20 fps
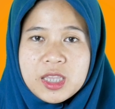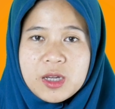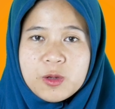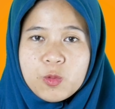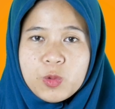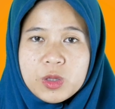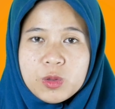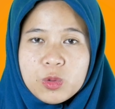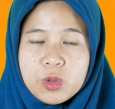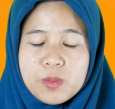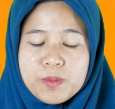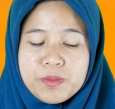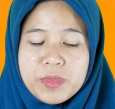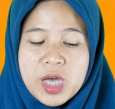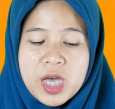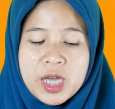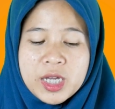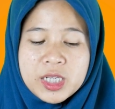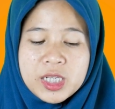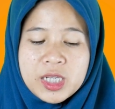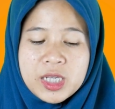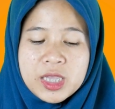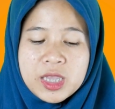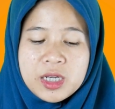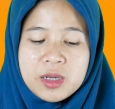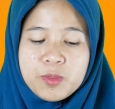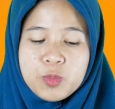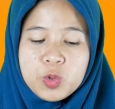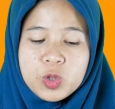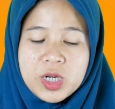tanwin dhammah
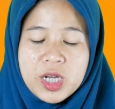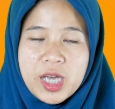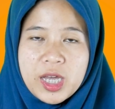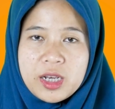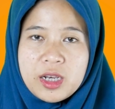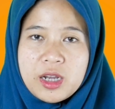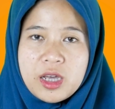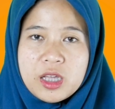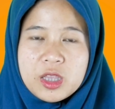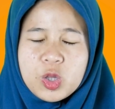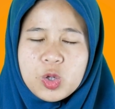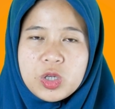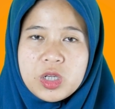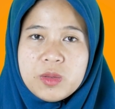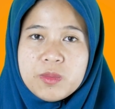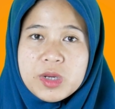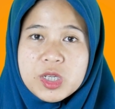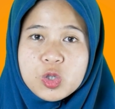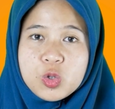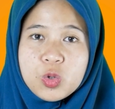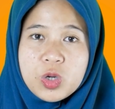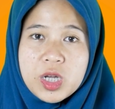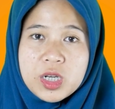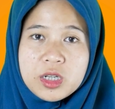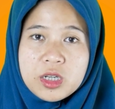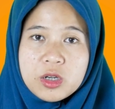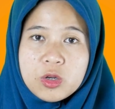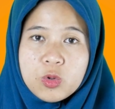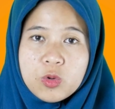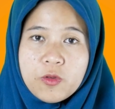dileburkan atau
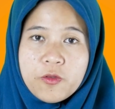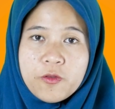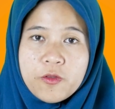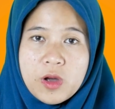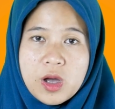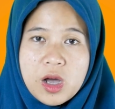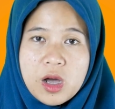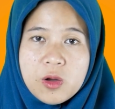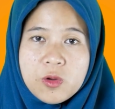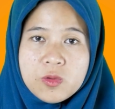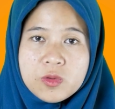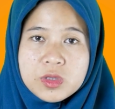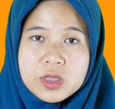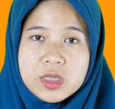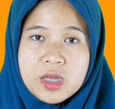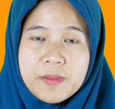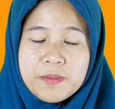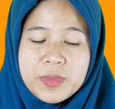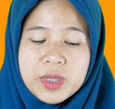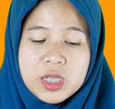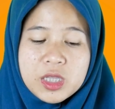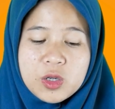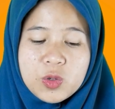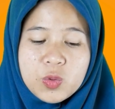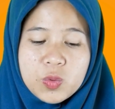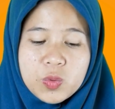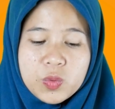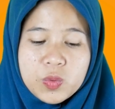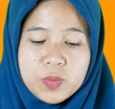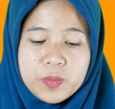dimasukkan ke huruf waw sambil
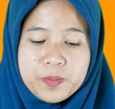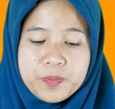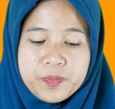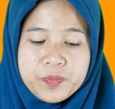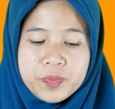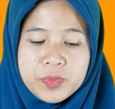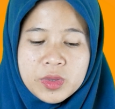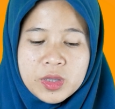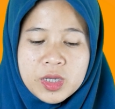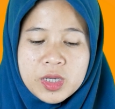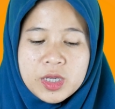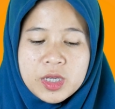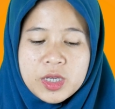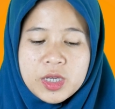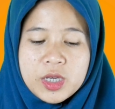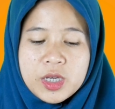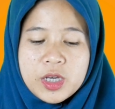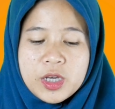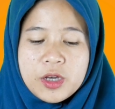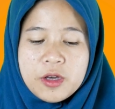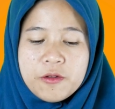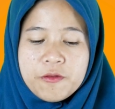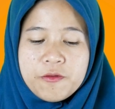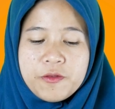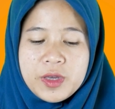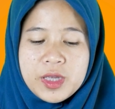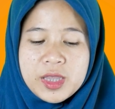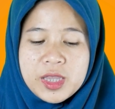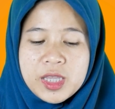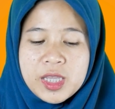dengung.
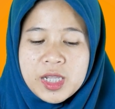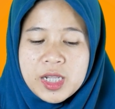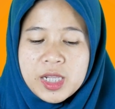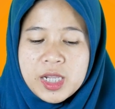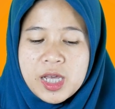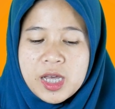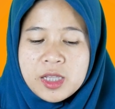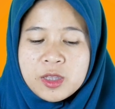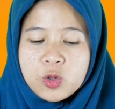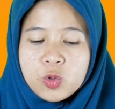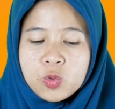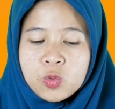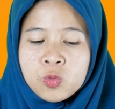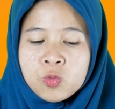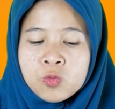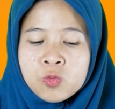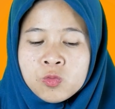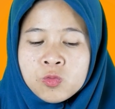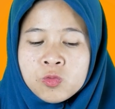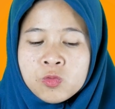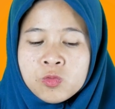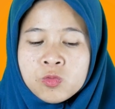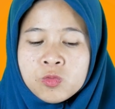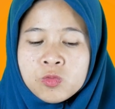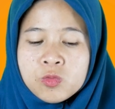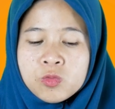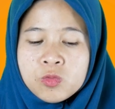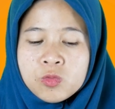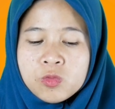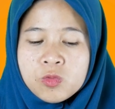Fitnatu
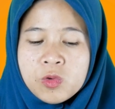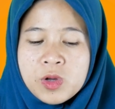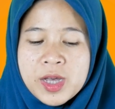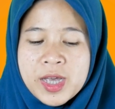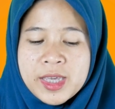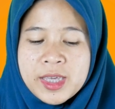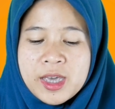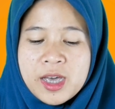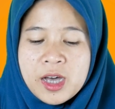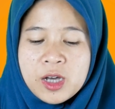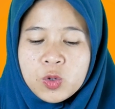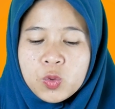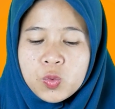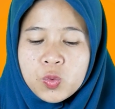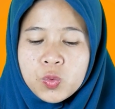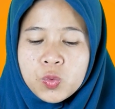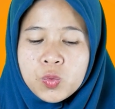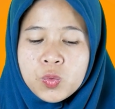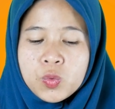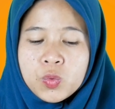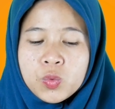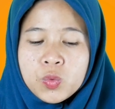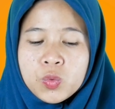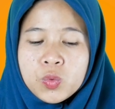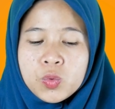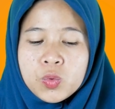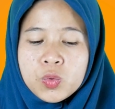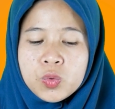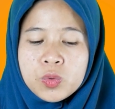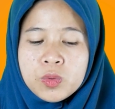wa
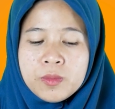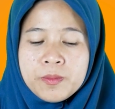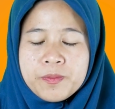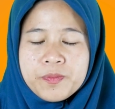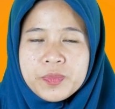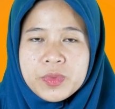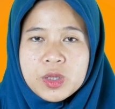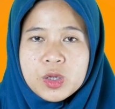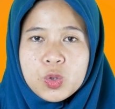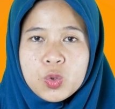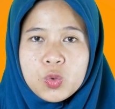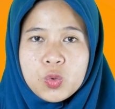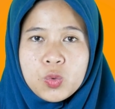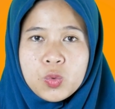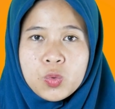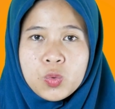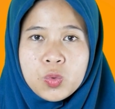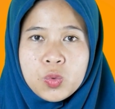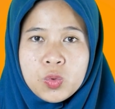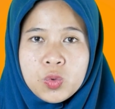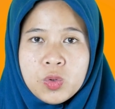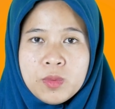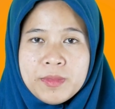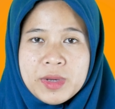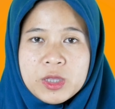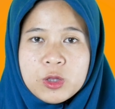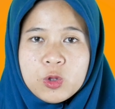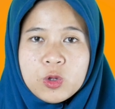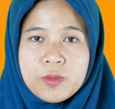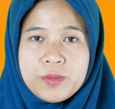yakun ku
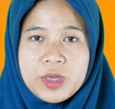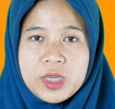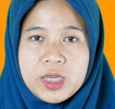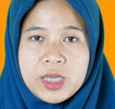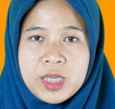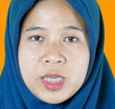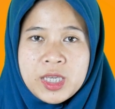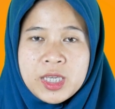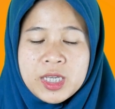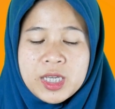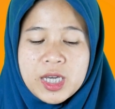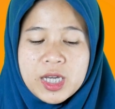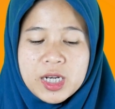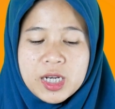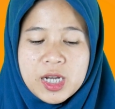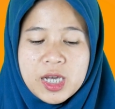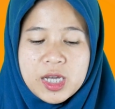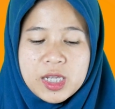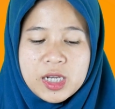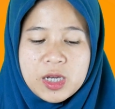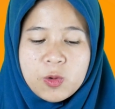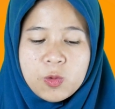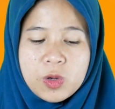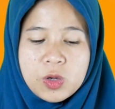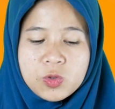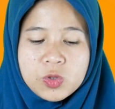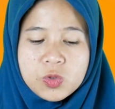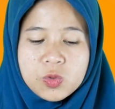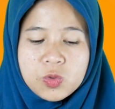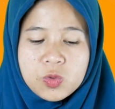mantobi'i karena ada
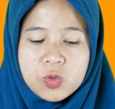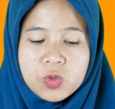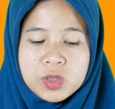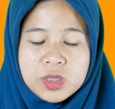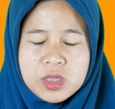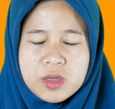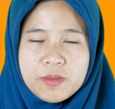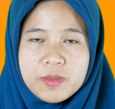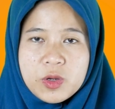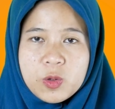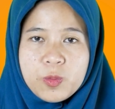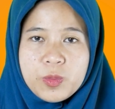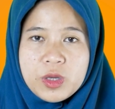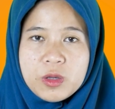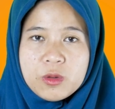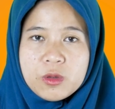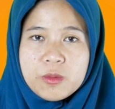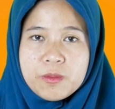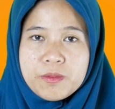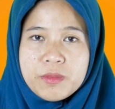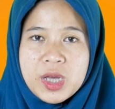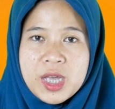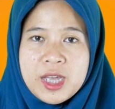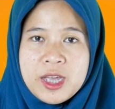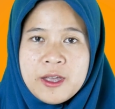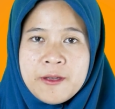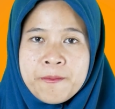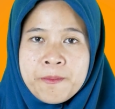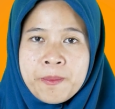waw sukun sebelumnya dhammah